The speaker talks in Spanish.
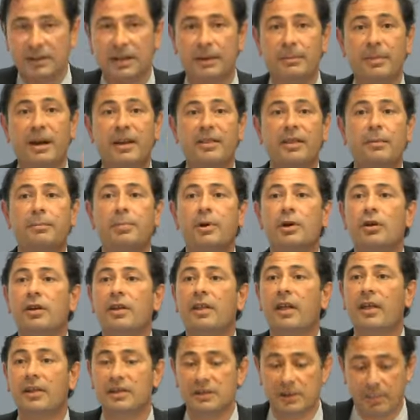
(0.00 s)
Temas de
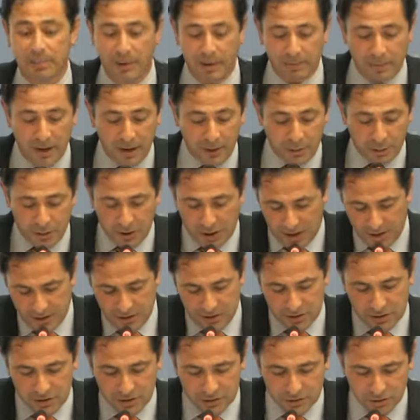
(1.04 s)
prioridades de permanencia,
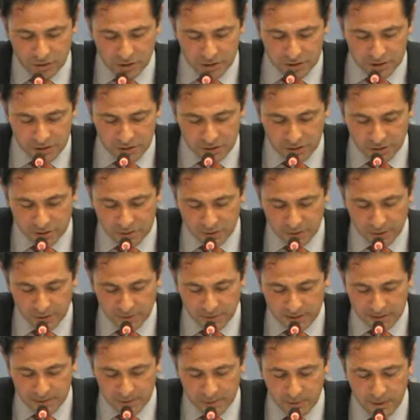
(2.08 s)
insisto, litis
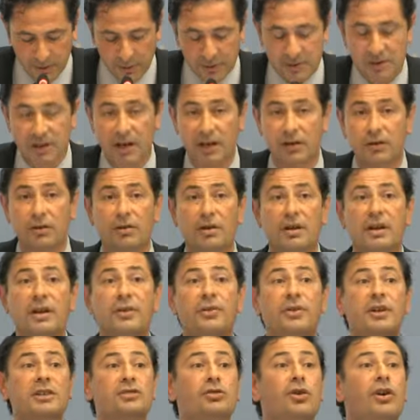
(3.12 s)
consorcio pasivo necesario.
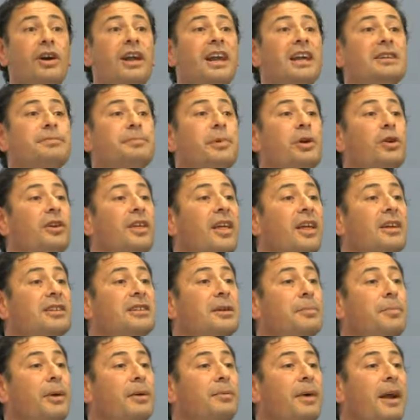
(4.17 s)
Es cierto que las prioridades
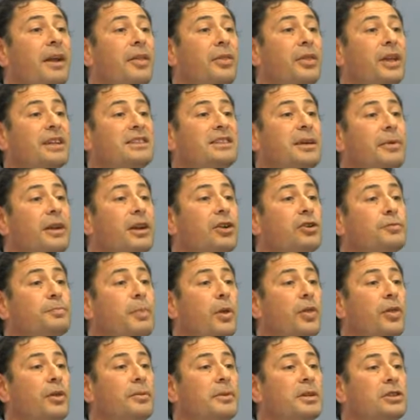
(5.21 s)
de permanencia se ven en los
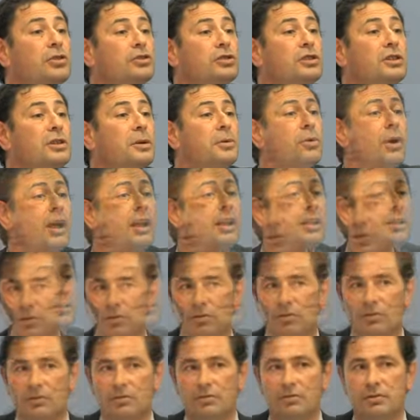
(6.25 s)
procedimientos
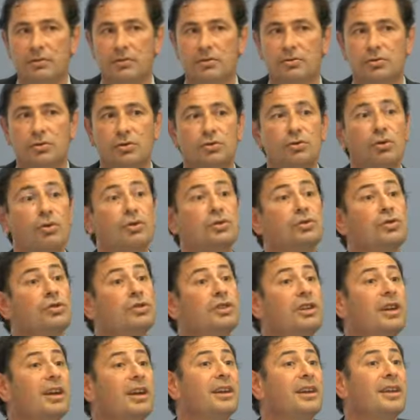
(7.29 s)
individuales. Entonces, todo
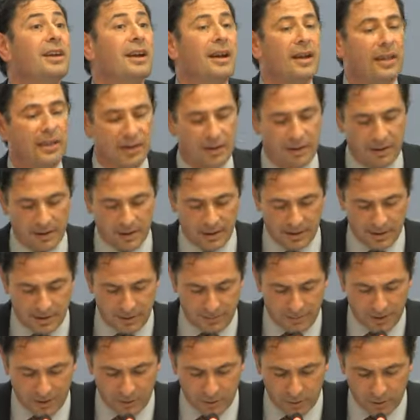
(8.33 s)
esto que ir a la
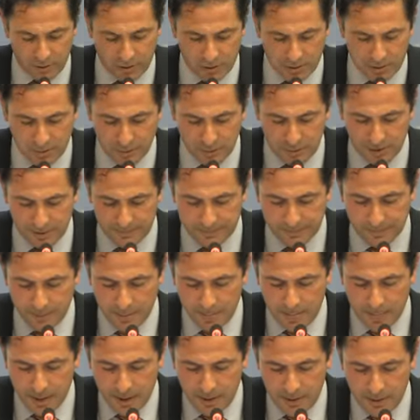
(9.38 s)
reclamación individual.
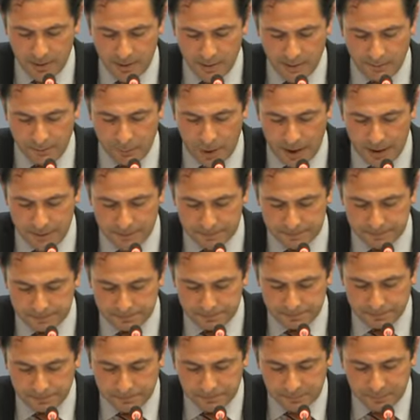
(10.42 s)
Bueno,
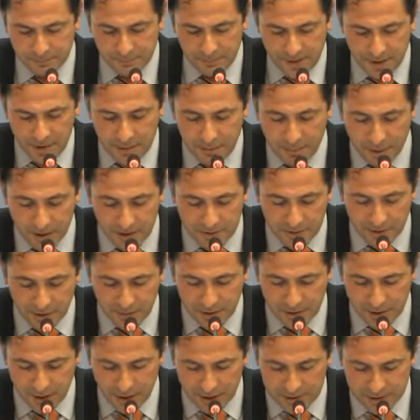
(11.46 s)
20
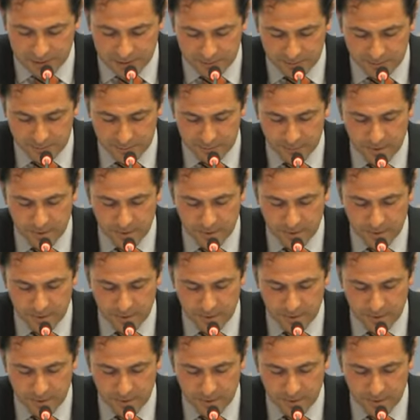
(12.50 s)
días.